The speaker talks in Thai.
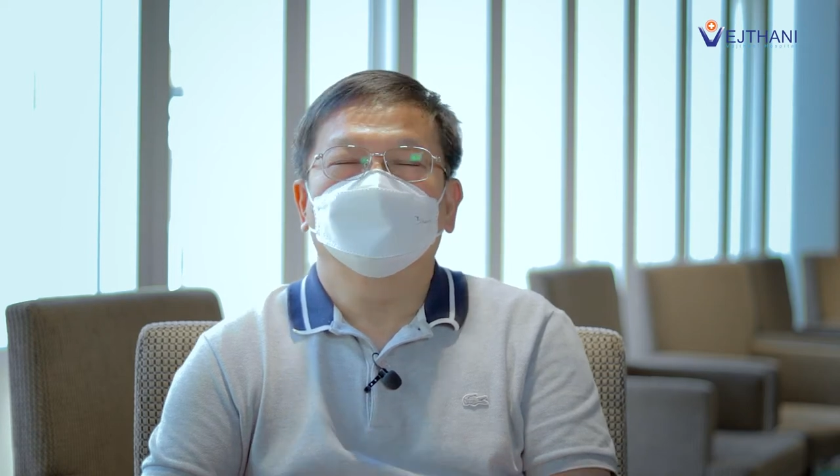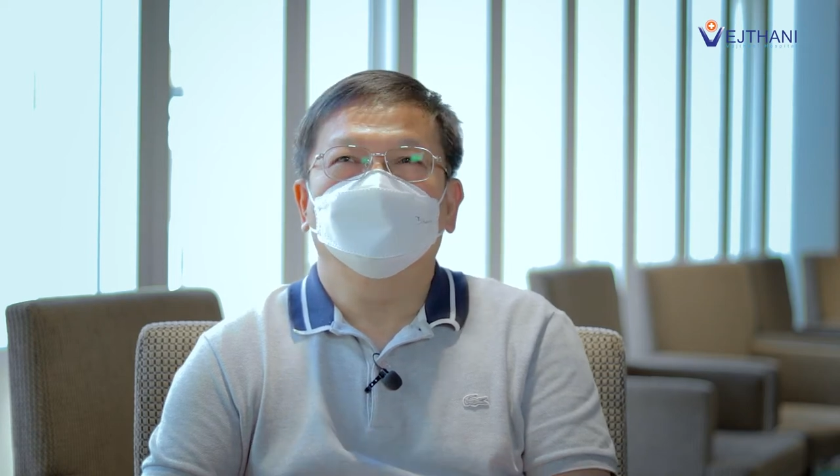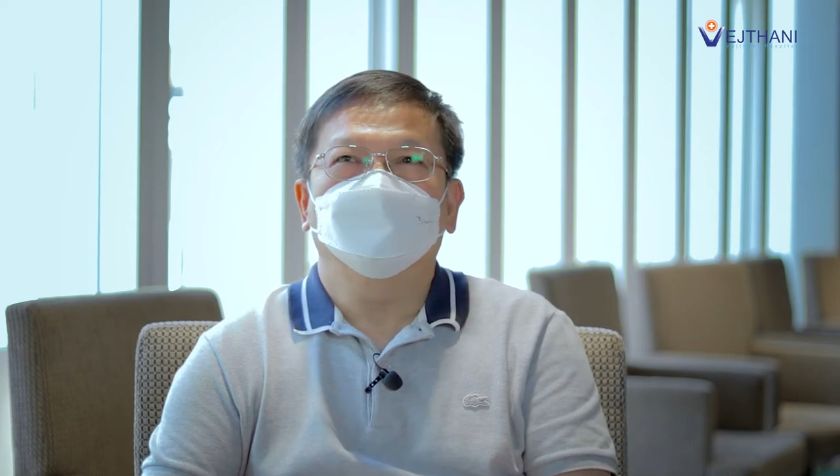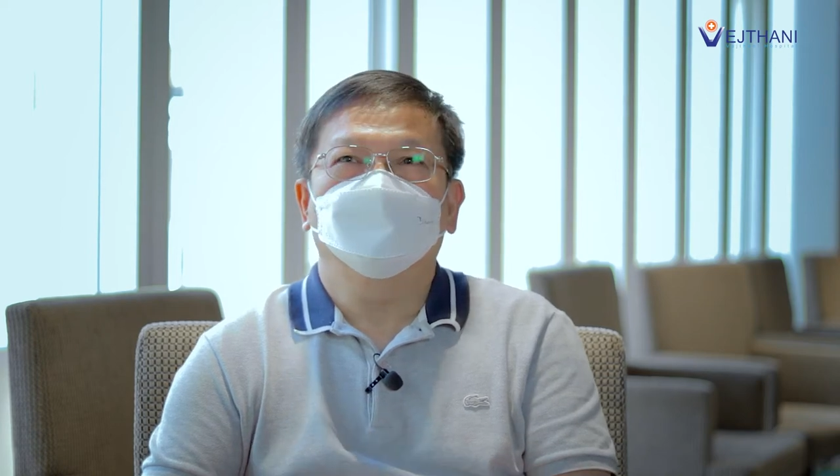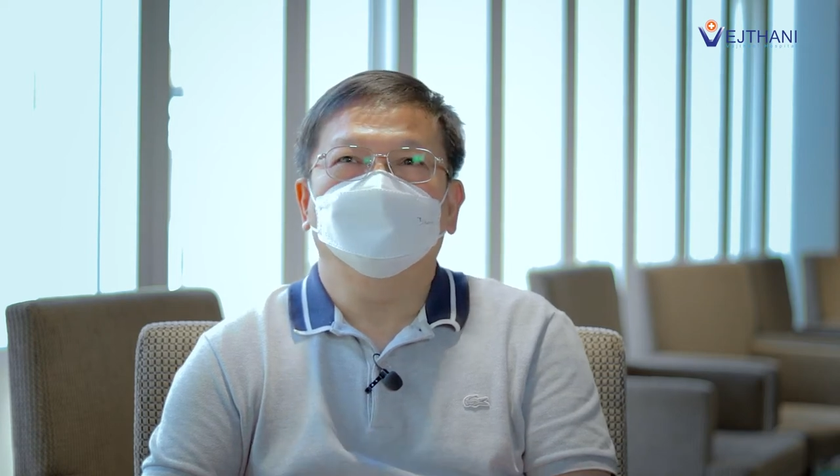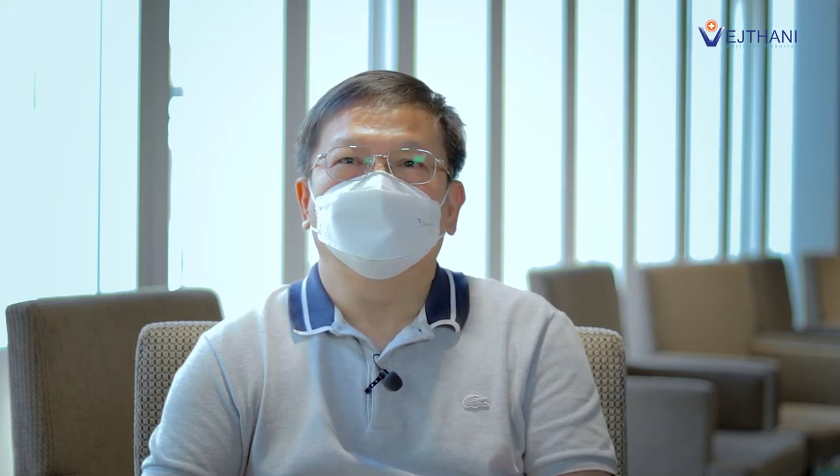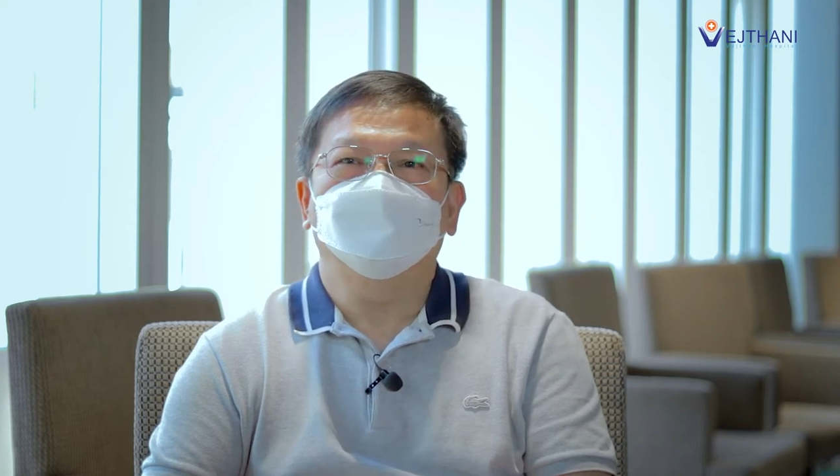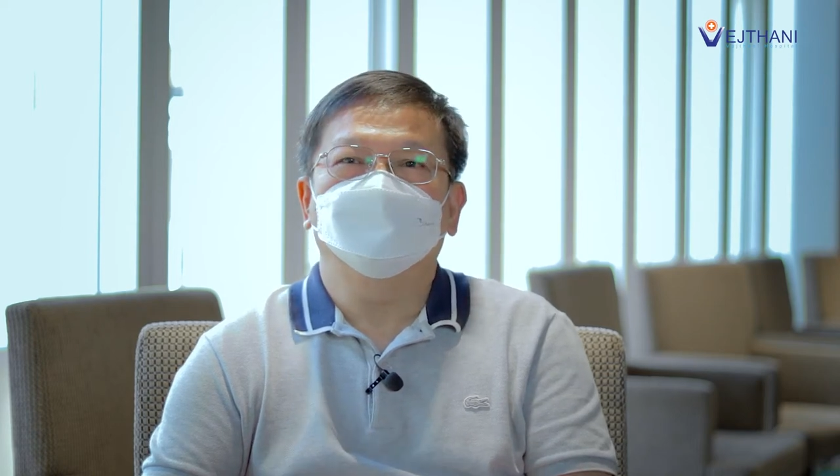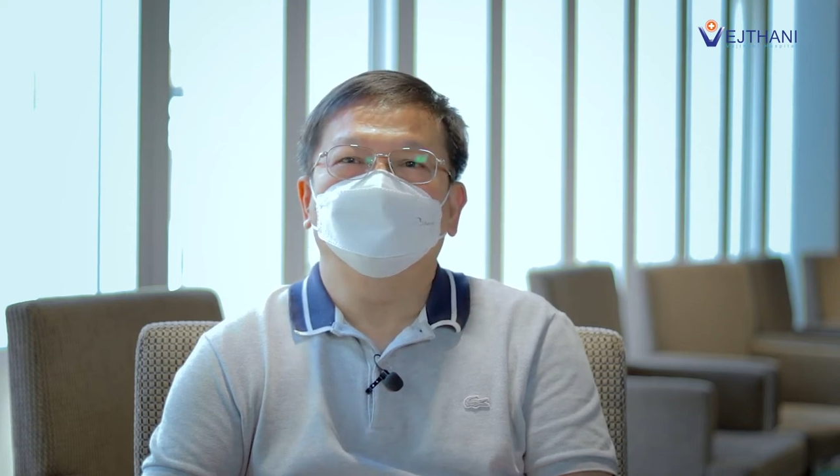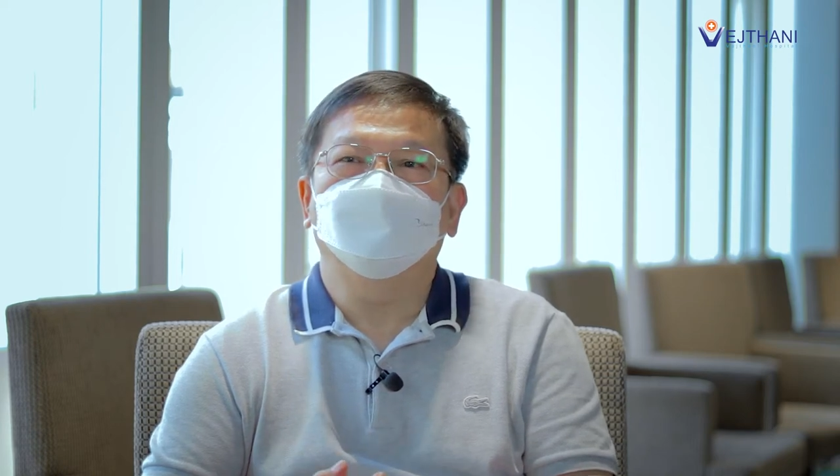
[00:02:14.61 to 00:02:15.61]
ก็ถ้า
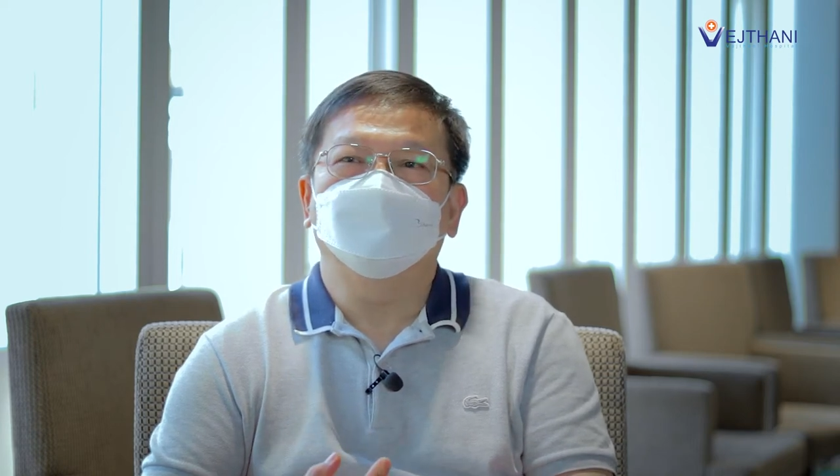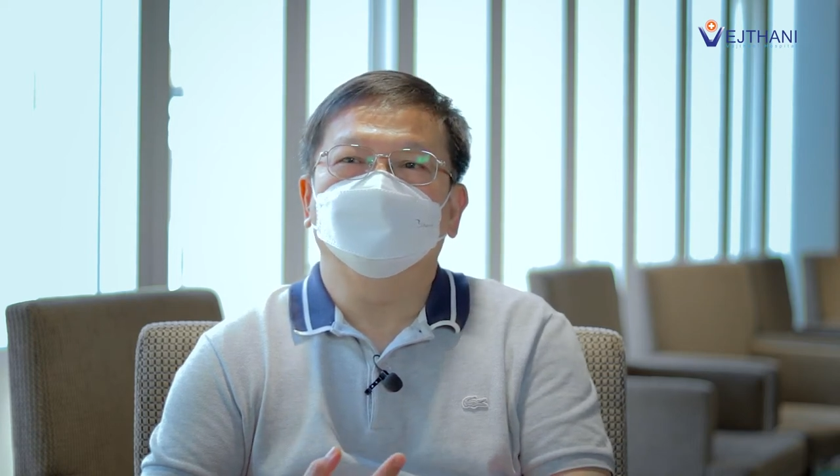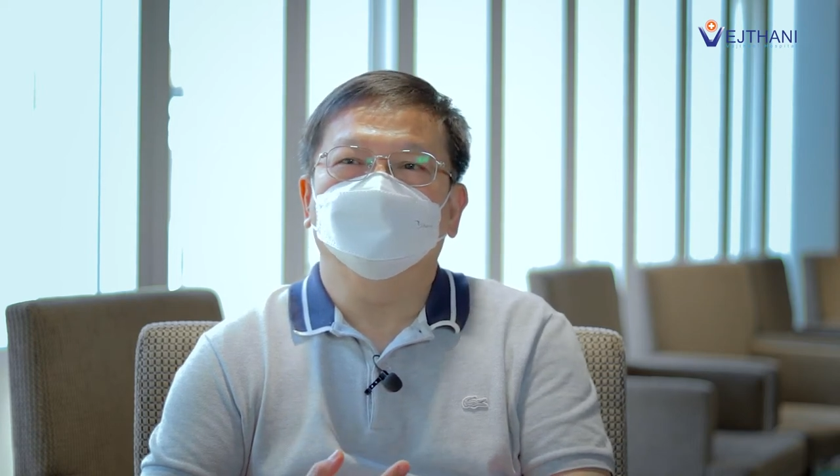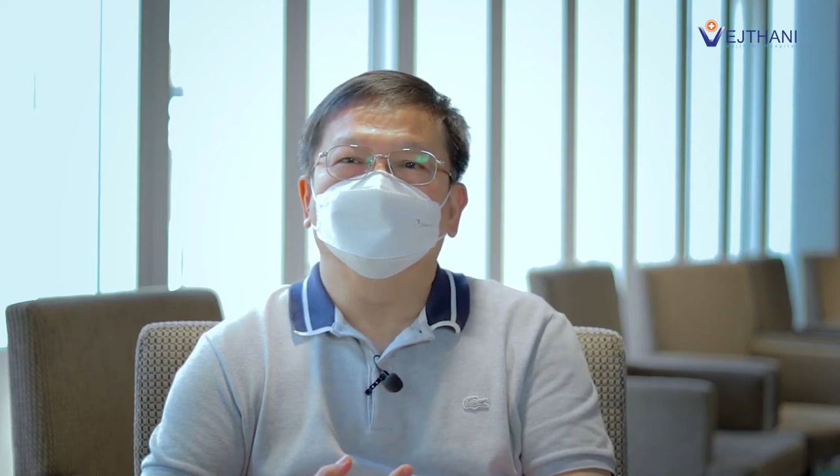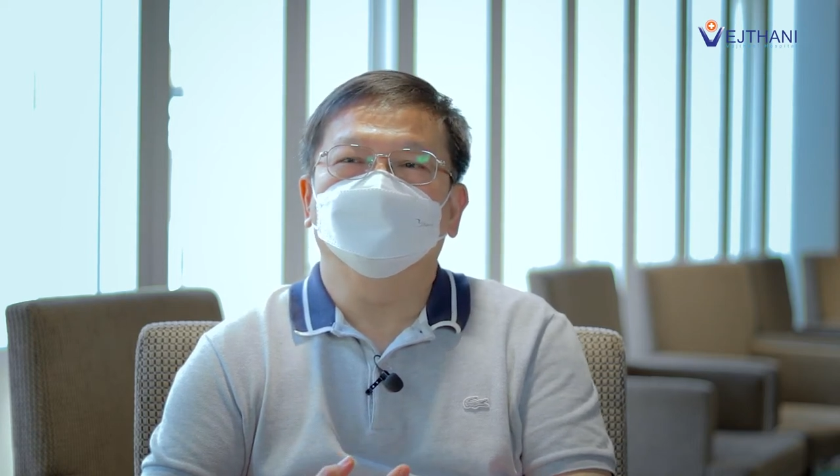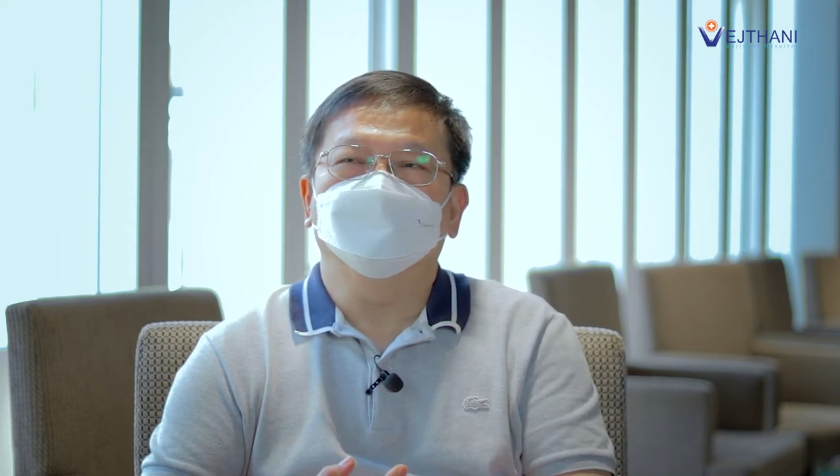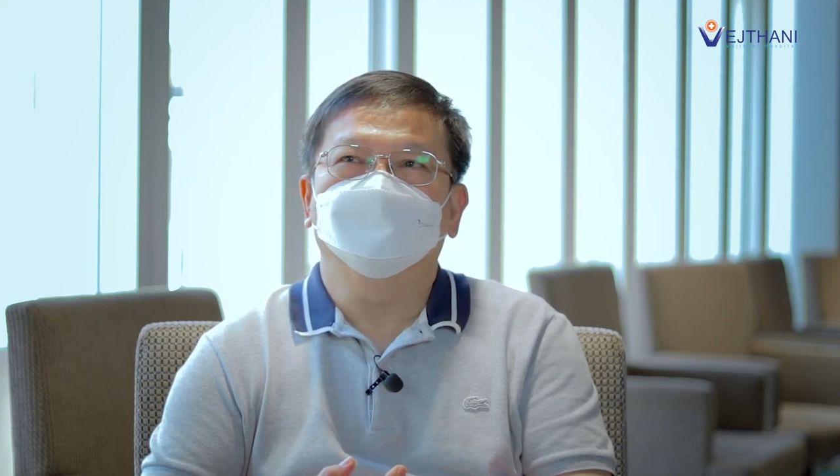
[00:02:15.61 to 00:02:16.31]
เป็นก็